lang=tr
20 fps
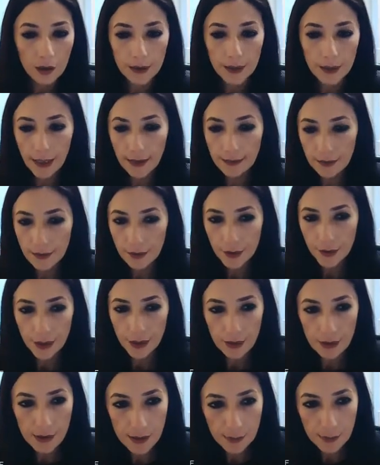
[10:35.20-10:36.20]
Geldik
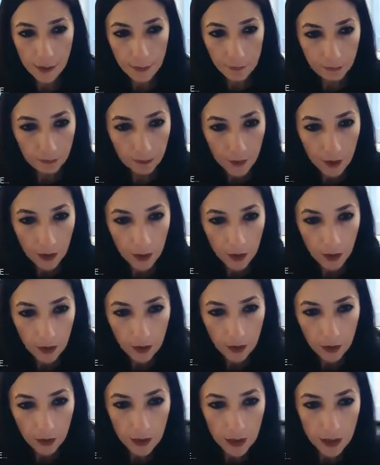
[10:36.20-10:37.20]
realizme. E,
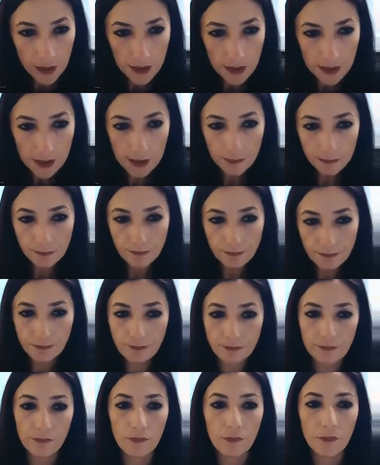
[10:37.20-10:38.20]
realizm
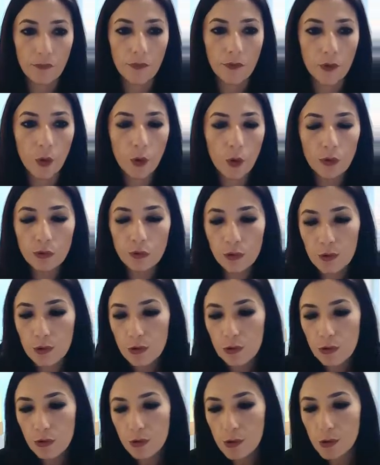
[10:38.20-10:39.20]

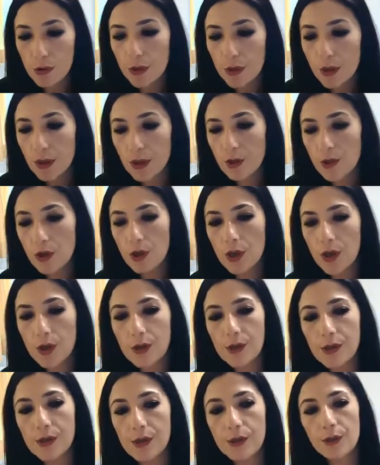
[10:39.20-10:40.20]
19. yüzyılın ikinci
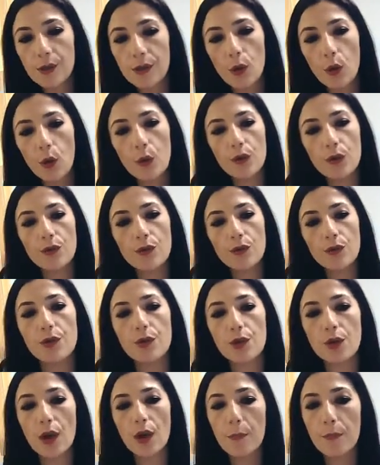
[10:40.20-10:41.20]
yarısında ortaya
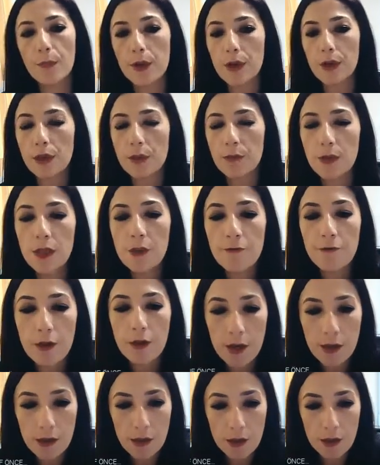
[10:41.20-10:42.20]
çıkan bir akım. Yine
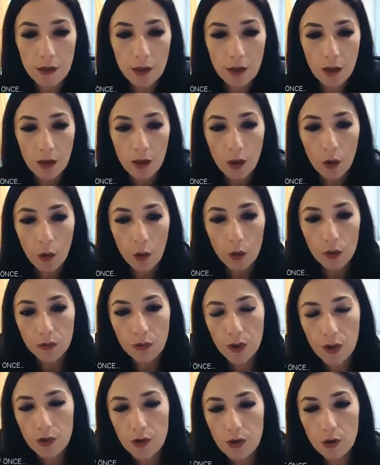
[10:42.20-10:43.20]
Fransa'da
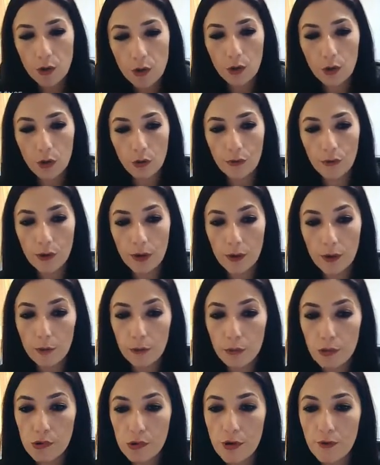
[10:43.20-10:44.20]
ortaya çıkıyor ve
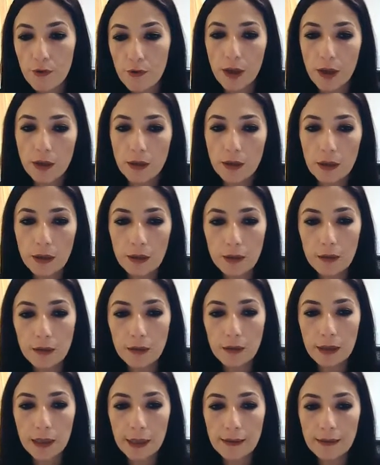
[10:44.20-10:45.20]
bu sefer de
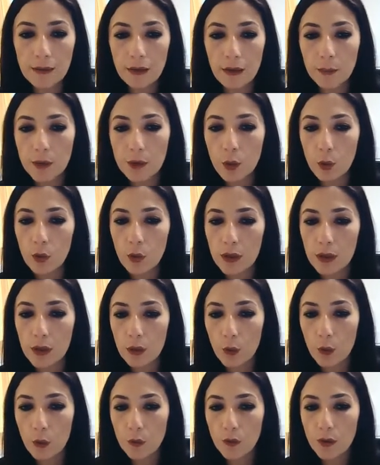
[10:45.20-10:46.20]
neye tepki
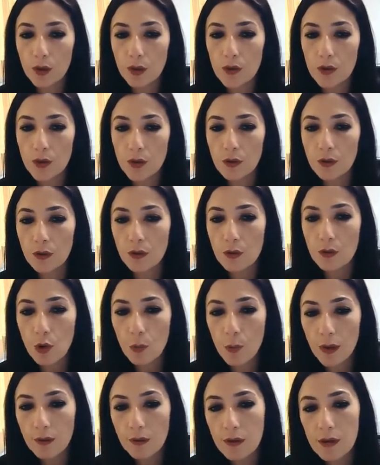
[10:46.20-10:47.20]
olarak ortaya çıktı?
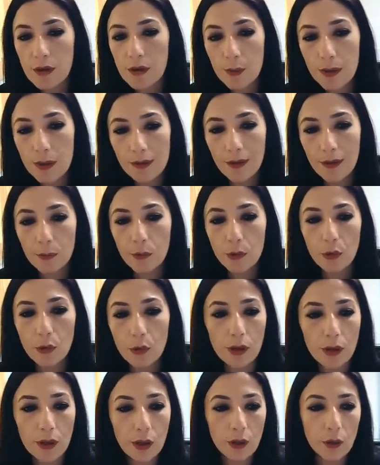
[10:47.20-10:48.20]
Romantizme tepki
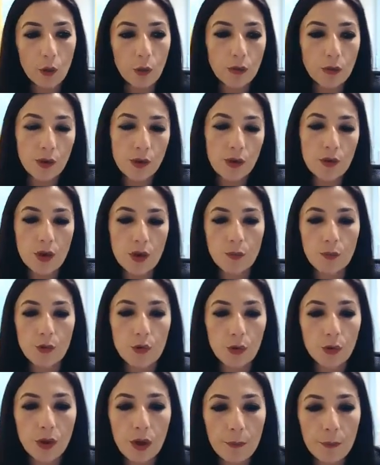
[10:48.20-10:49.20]
olarak ortaya
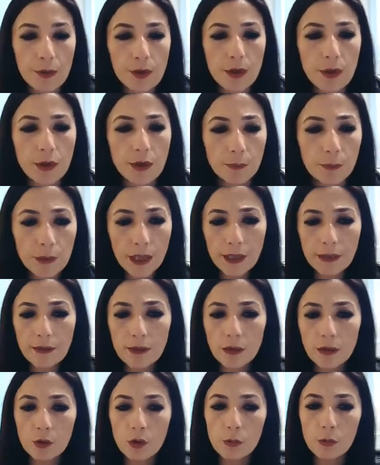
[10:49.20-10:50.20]
çıkmış olan bir akım. Neye
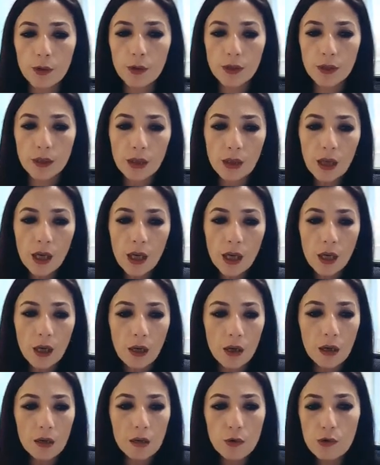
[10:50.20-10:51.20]
dayanıyor peki?
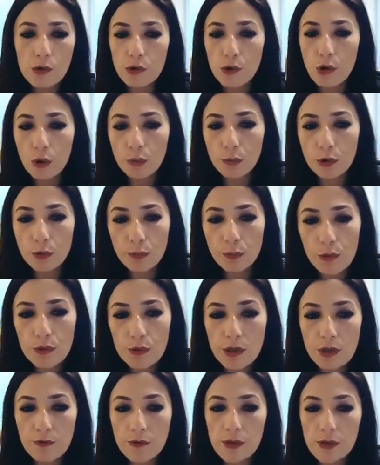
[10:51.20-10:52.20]
Auguste Comte'un
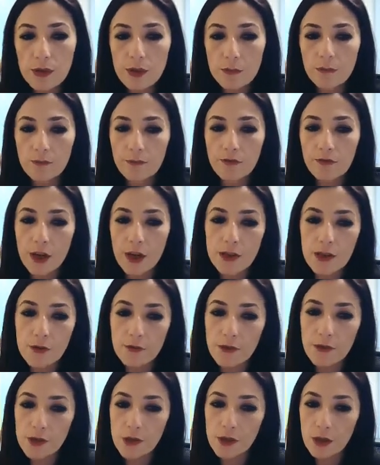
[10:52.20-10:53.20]
pozitivizm
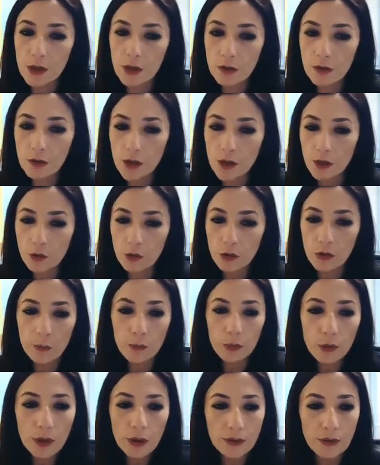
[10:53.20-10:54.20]
felsefesine
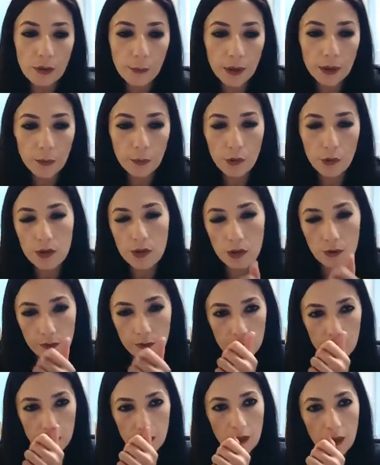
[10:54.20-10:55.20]
dayanıyor. Bu ne demek?
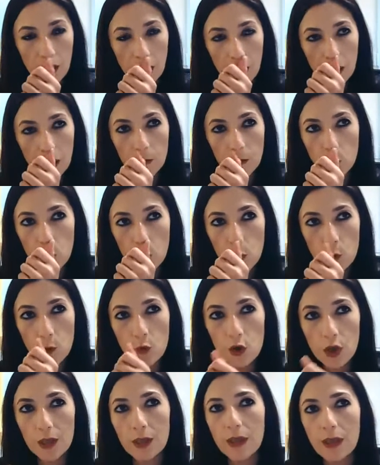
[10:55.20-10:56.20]
Pozitivist
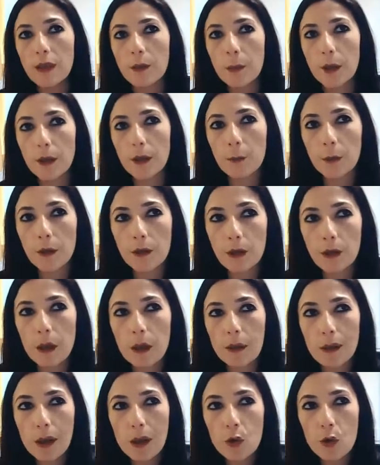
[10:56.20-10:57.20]
düşünce ne demek peki?
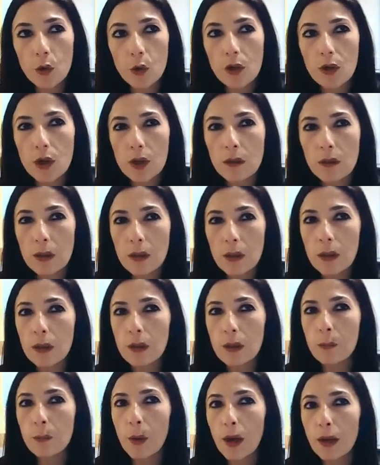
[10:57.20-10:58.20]
E daha çok işte
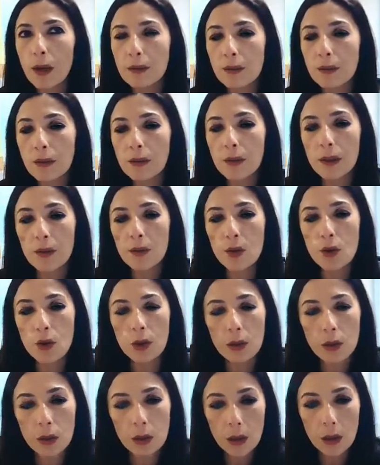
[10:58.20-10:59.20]
dini, batıl
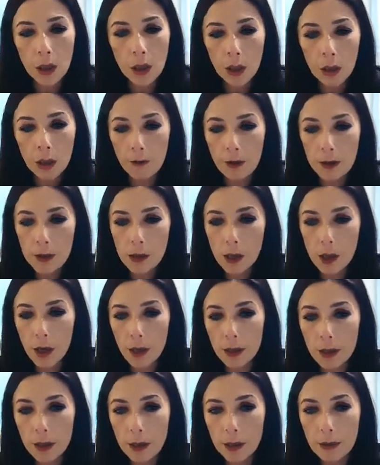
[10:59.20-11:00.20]
inançları
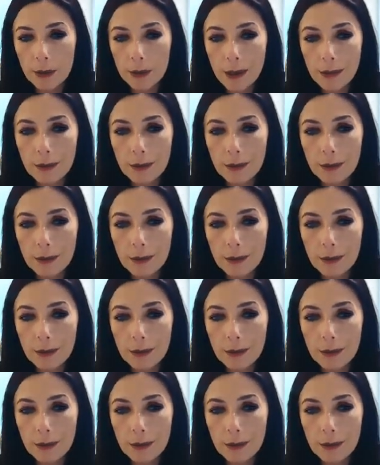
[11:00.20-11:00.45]
vesaire